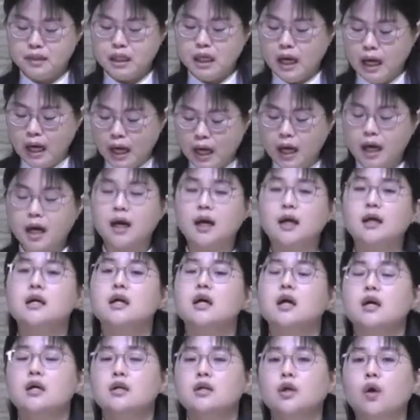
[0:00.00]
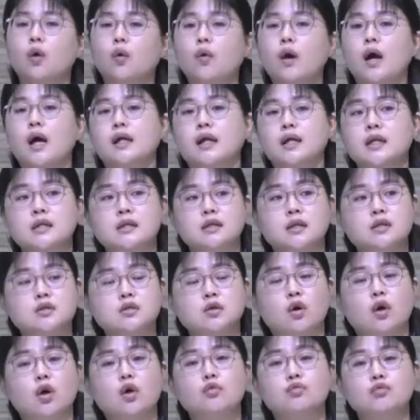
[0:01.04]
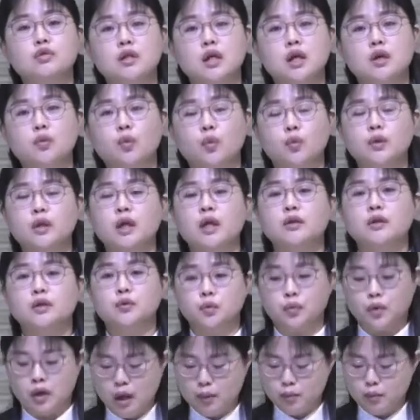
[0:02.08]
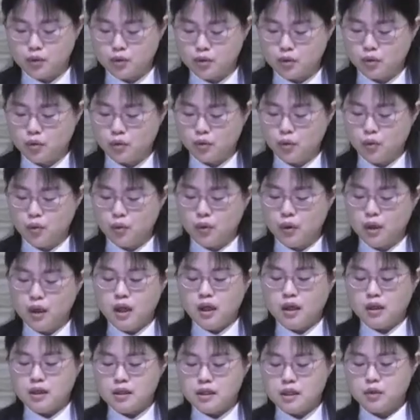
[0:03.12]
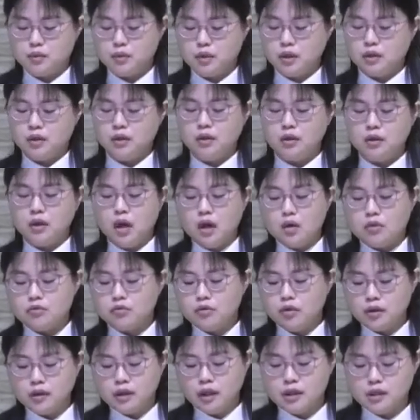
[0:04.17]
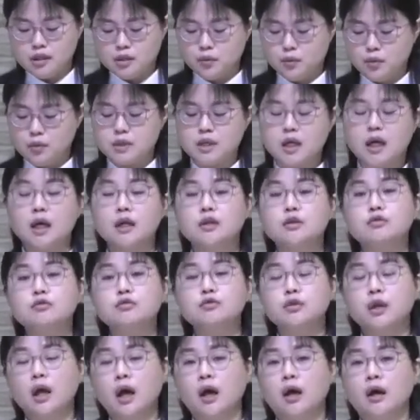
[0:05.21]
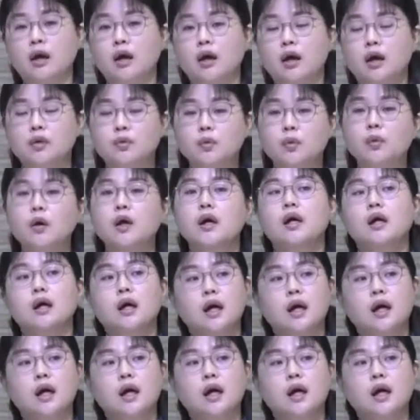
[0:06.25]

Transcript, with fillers: 아, 여호와 하나님께서 우리의 고난을 돌아보셨고 이제 우리를 구원하시고자 하는구나 하고